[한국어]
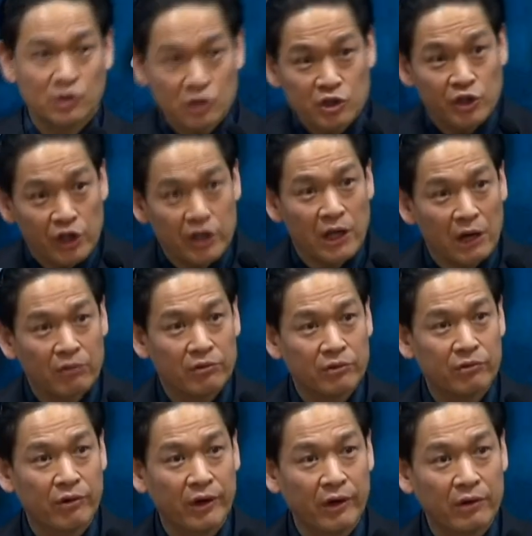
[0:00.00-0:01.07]
지금 그 얘기하고
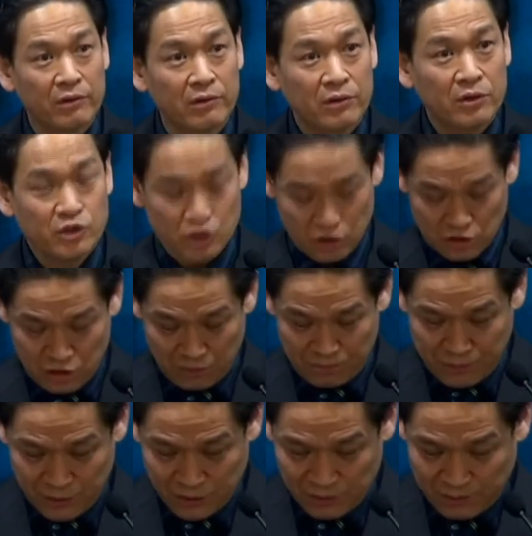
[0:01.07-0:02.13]
있는 거예요.
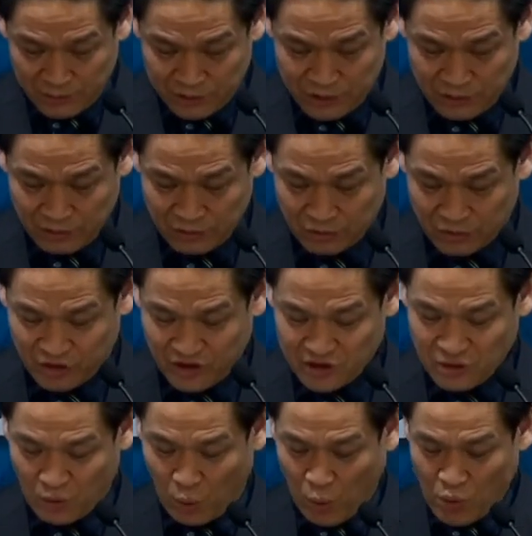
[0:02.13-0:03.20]
전염병을 퍼뜨리는 거.
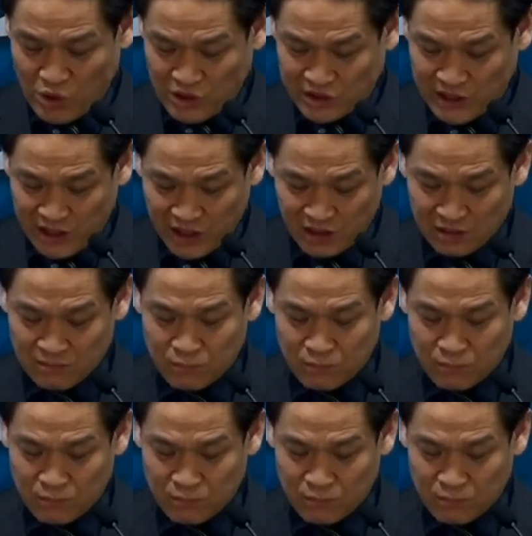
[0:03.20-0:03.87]
그래서 온 세계에